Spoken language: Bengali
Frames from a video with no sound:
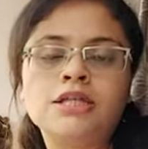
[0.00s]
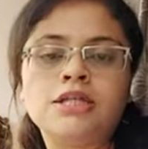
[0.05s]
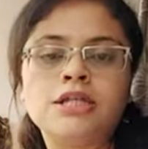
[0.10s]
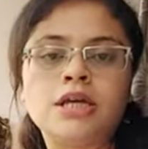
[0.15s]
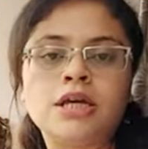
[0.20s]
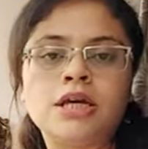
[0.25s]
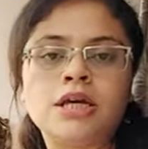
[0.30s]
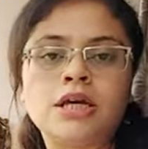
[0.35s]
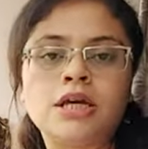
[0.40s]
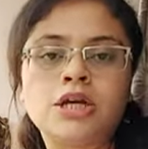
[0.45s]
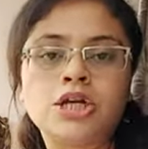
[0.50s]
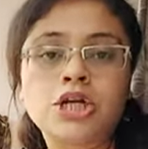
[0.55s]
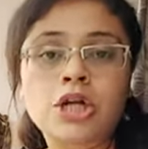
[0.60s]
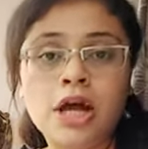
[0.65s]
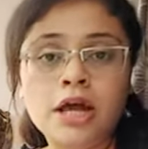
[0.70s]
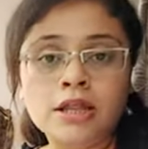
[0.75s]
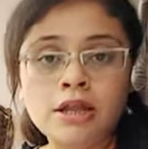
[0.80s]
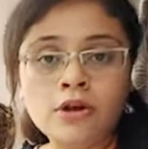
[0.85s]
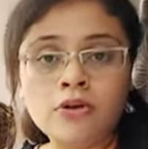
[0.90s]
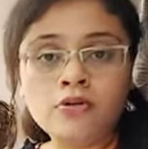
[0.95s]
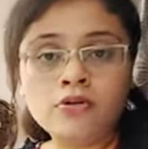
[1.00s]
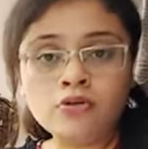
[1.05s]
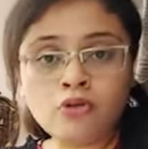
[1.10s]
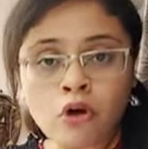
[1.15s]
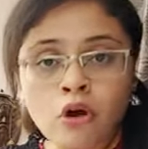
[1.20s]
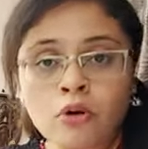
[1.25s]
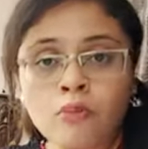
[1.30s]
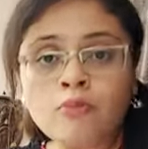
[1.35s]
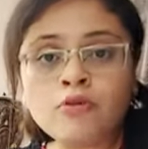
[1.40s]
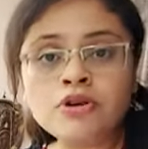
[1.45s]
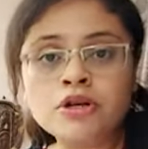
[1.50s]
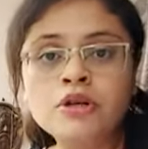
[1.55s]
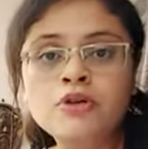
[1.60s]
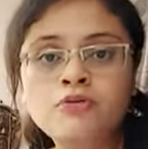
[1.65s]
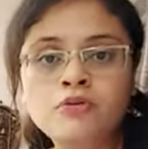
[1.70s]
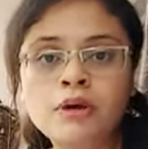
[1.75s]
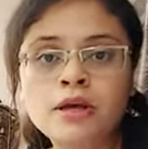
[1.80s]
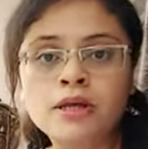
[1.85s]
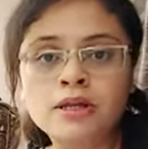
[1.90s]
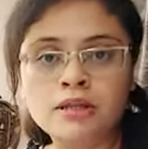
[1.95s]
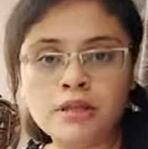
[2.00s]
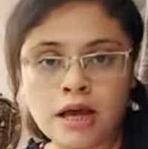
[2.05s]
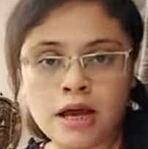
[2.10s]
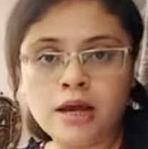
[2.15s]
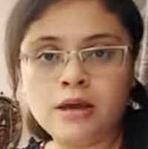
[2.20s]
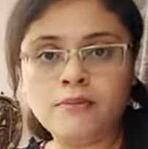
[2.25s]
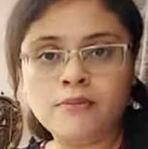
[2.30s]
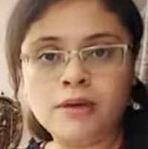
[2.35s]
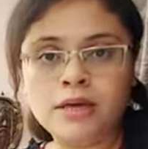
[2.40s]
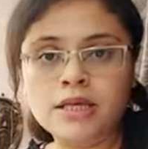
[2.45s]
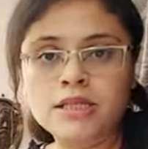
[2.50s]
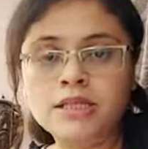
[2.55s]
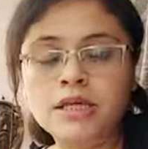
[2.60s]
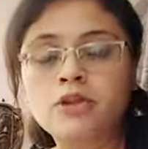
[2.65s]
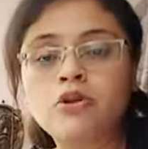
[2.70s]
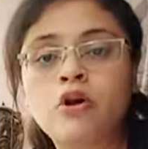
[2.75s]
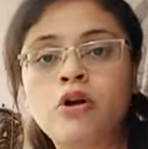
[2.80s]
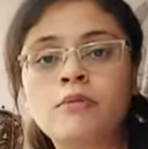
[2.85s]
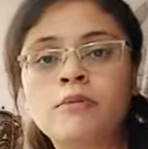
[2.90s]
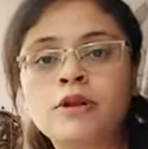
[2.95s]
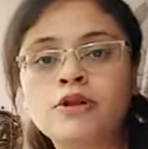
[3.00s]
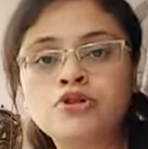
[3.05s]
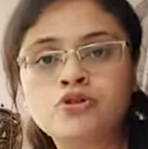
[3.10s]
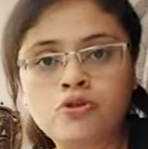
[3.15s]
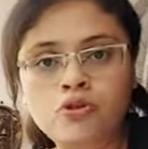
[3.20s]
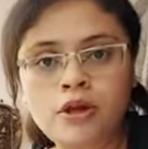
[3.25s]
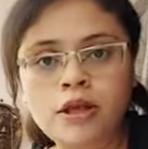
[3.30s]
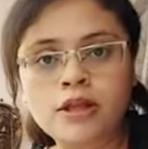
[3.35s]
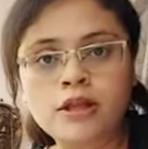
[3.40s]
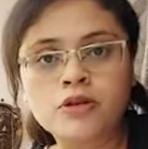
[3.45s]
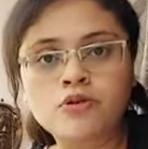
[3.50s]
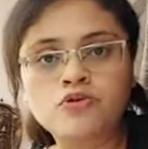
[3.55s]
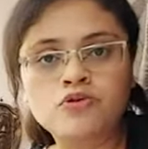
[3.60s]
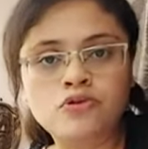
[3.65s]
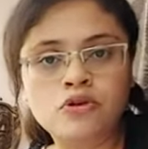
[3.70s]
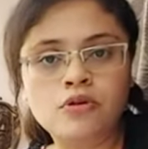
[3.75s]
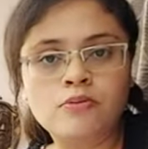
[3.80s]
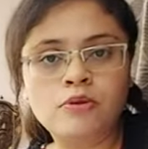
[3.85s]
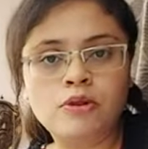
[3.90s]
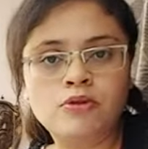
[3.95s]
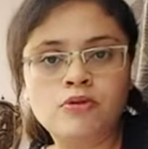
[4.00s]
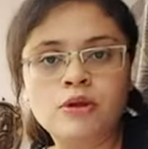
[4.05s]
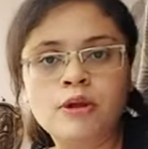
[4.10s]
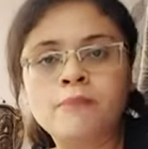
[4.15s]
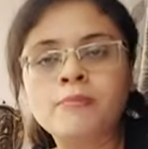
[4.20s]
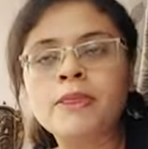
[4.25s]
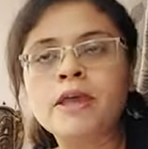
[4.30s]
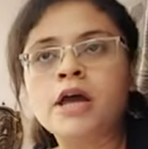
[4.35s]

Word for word: যে সাধারণ ধর্মটি লুকিয়ে থাকবে যে ধর্মের জন্য এদের দুজনের ভেতরে